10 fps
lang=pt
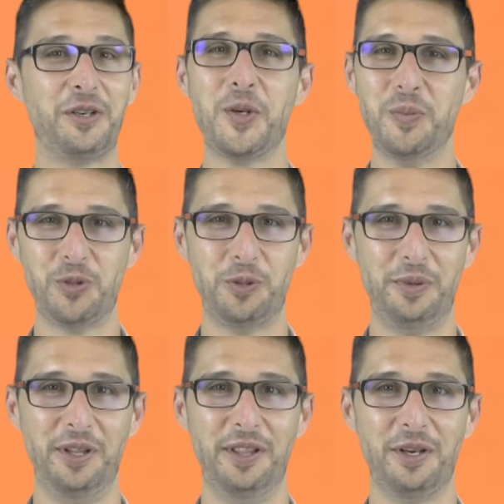Como
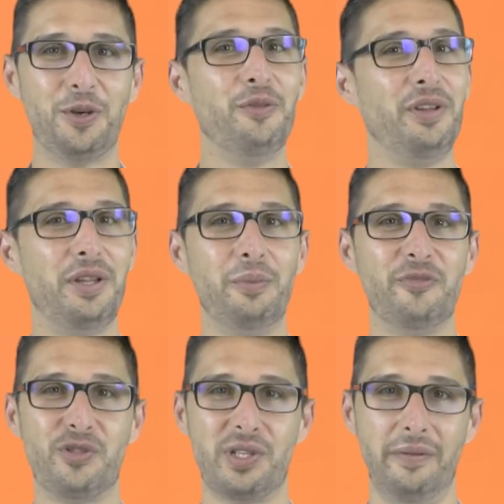despedida,
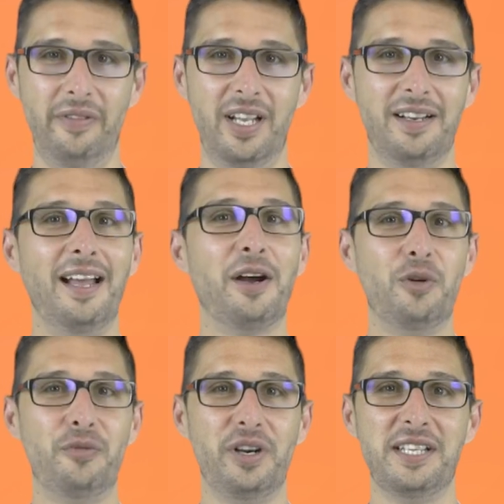convidamos-vos a ver a
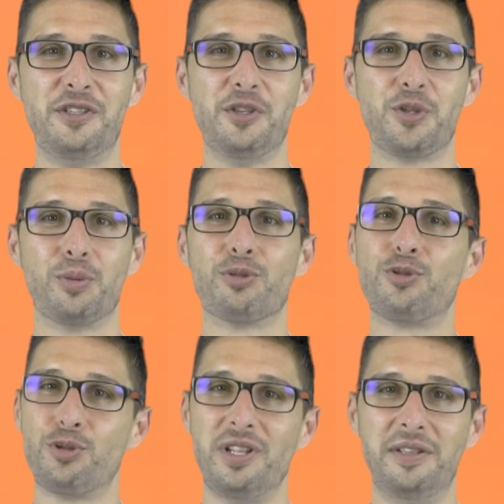conferência sobre
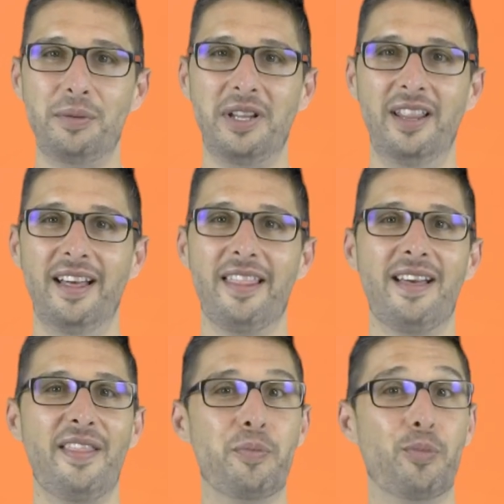sustentabilidade
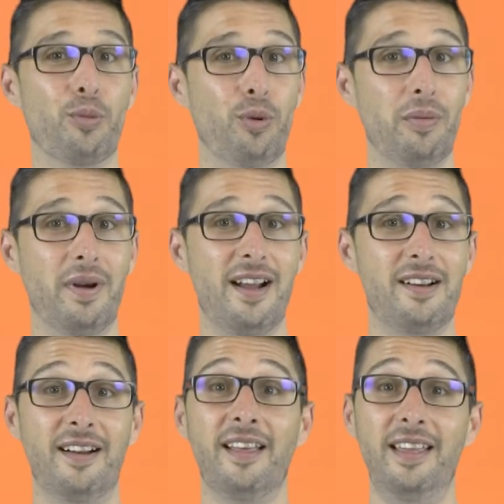dada por Bob
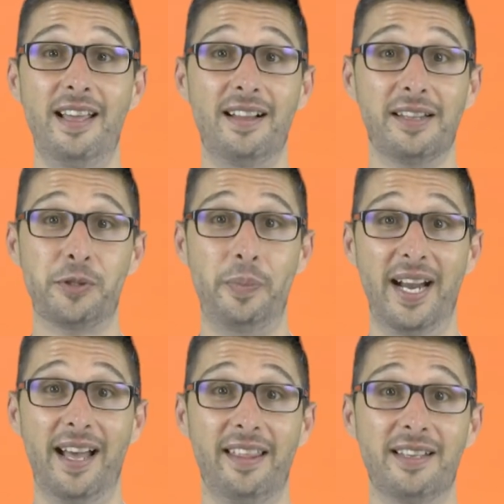Garner e Alex
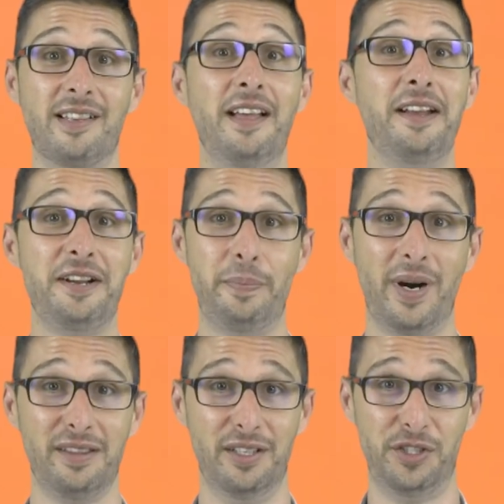Penades na
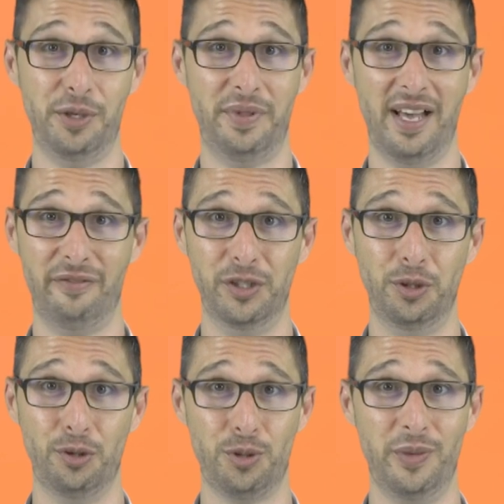Partnership da
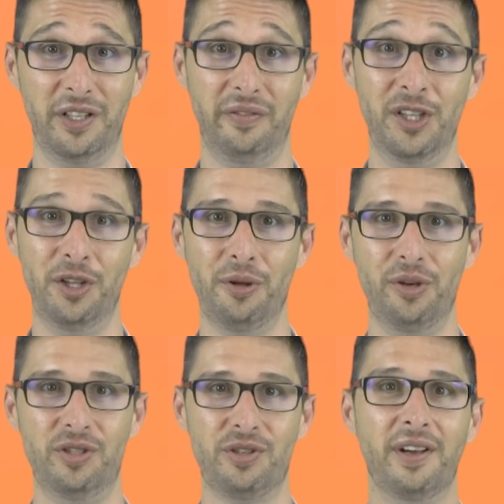Avanti
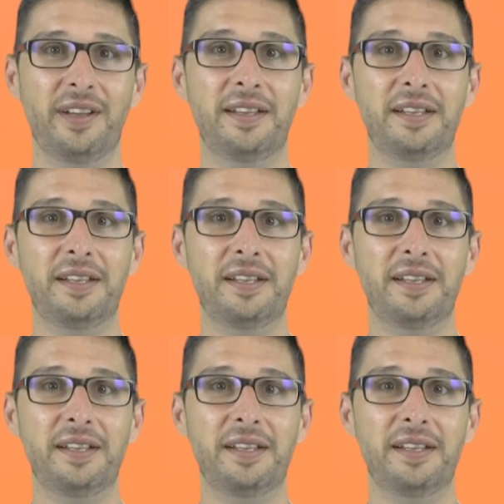2022.